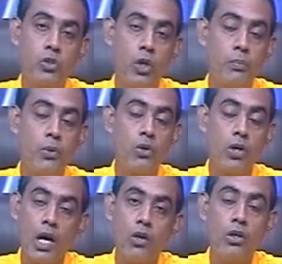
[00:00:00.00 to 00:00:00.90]
সম্পূর্ণ
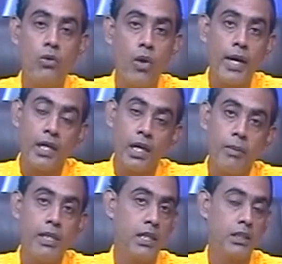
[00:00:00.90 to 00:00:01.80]
না হলেও অনেকটা
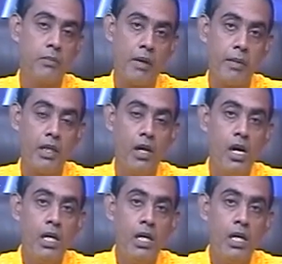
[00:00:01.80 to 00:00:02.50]
বেরিয়ে আসতে পারবেন